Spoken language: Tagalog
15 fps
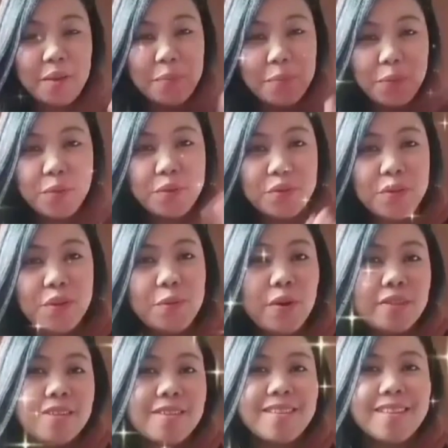Hi
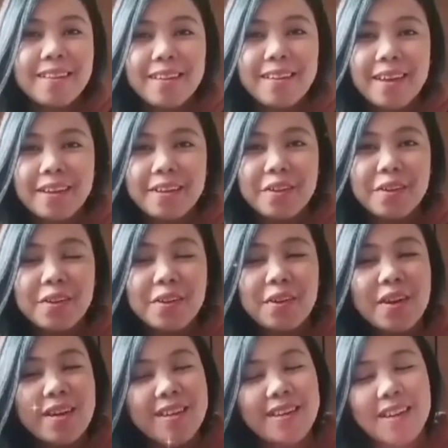Bugdo Waset
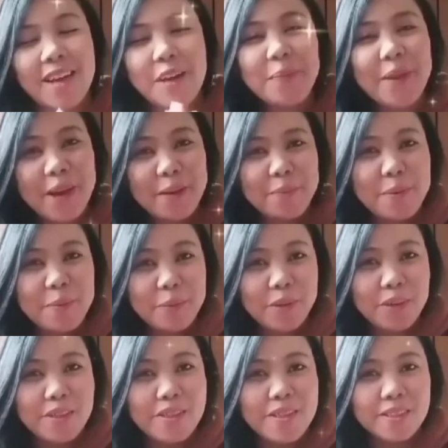Delgado. Ayan, happy
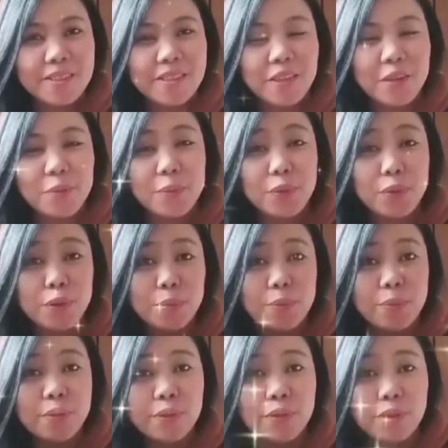happy birthday sa iyo
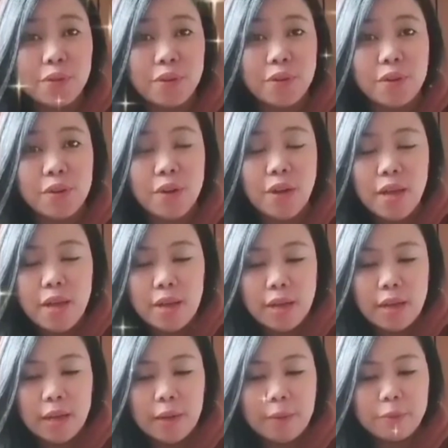Bugdo Bugdo ko.
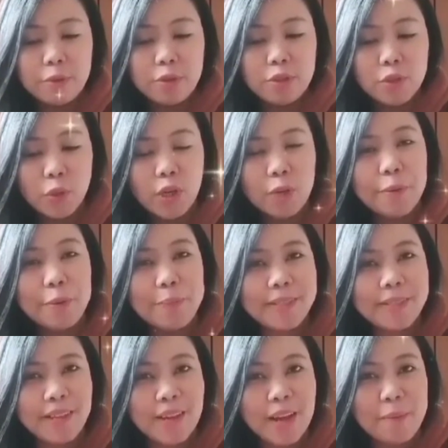Um, gusto ko lang
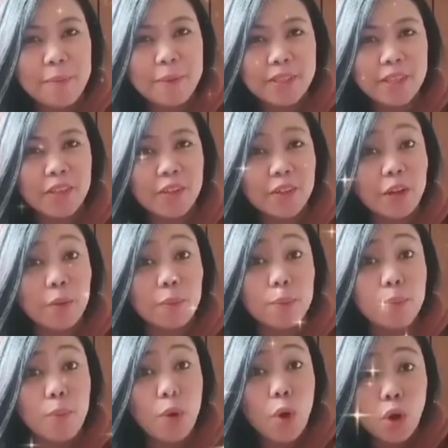magpasalamat sa iyo
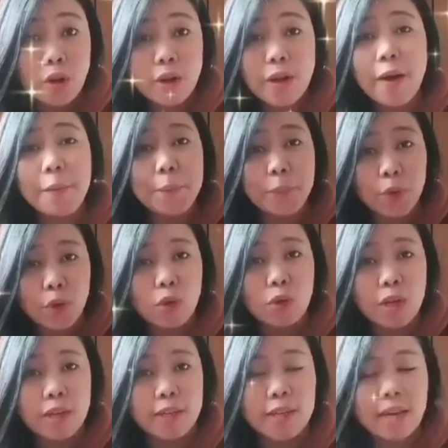ng bonggang
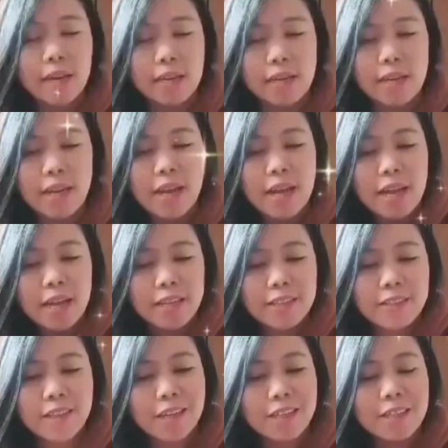bongga dahil
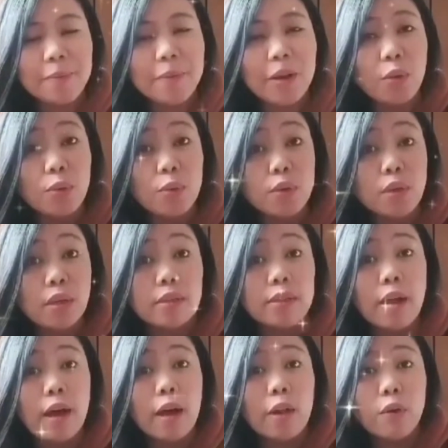isa ka sa mga unang